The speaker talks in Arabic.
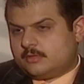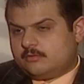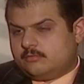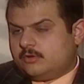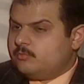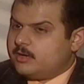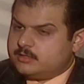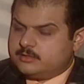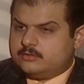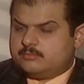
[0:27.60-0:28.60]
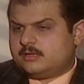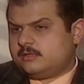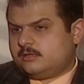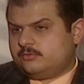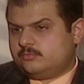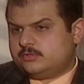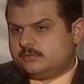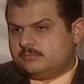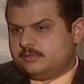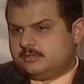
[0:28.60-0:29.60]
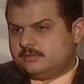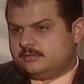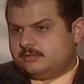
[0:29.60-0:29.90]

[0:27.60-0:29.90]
ولو ما غنى له ما اعتقد بس ما اعتقد انه